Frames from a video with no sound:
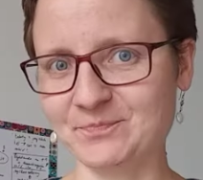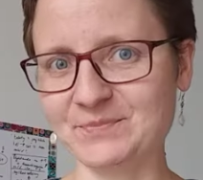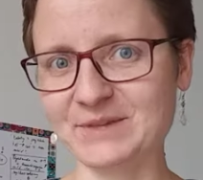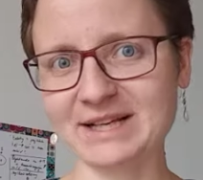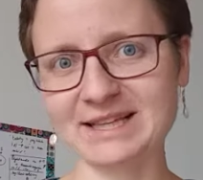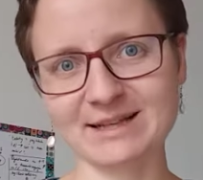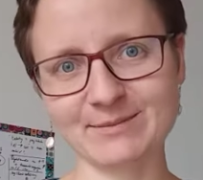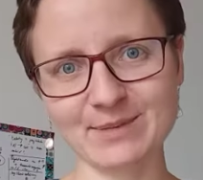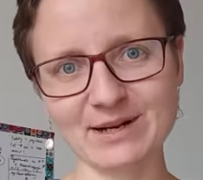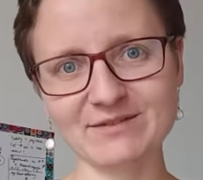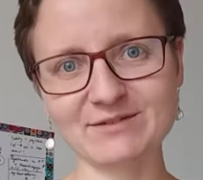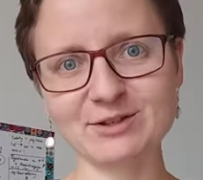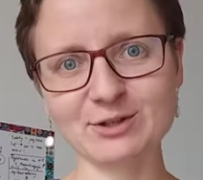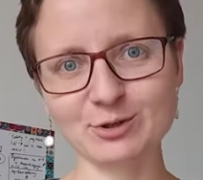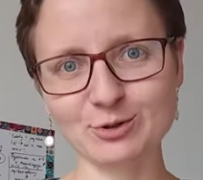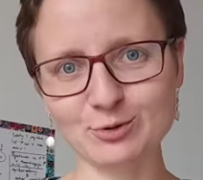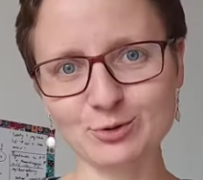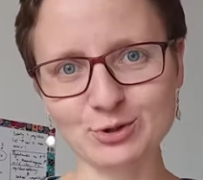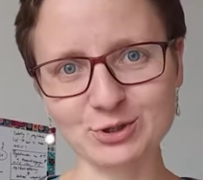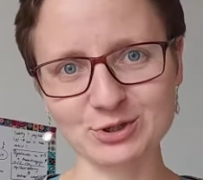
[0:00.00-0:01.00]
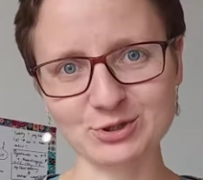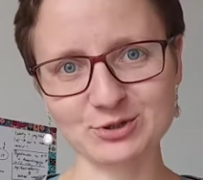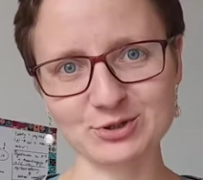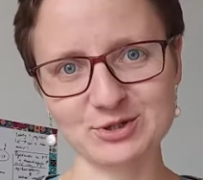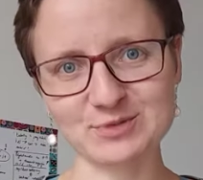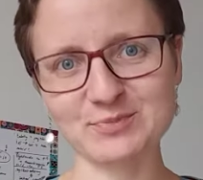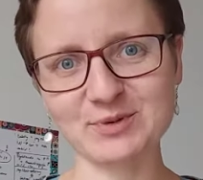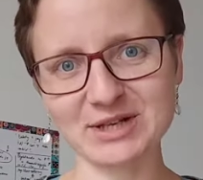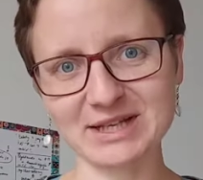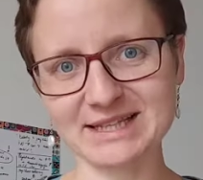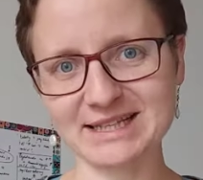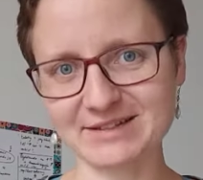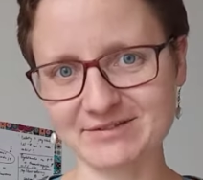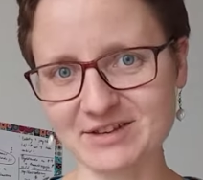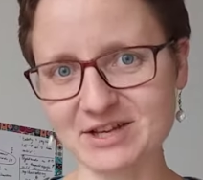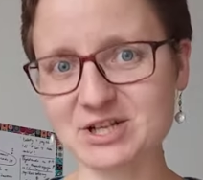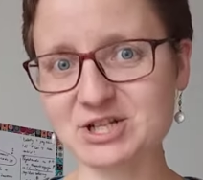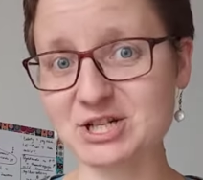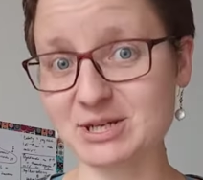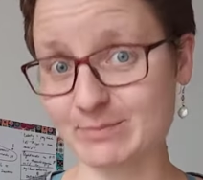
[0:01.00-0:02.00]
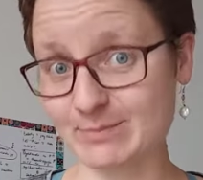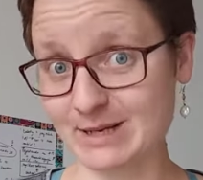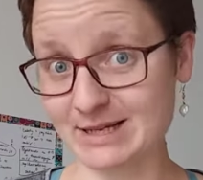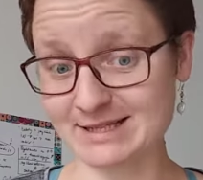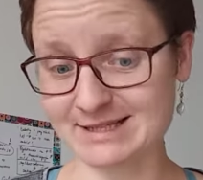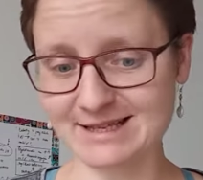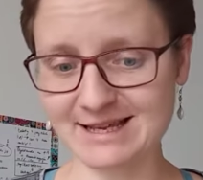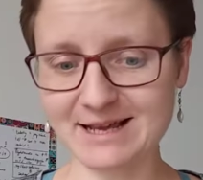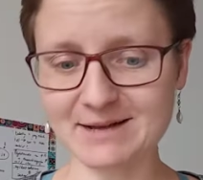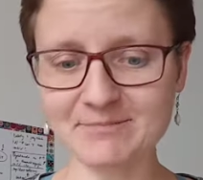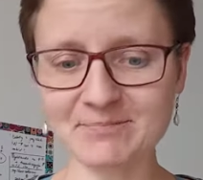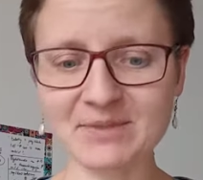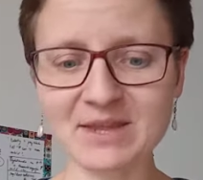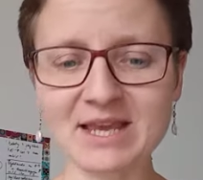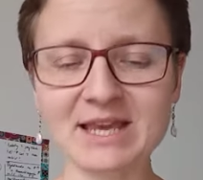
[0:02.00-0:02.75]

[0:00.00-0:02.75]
Tak naprawdę góry to jest moja największa pasja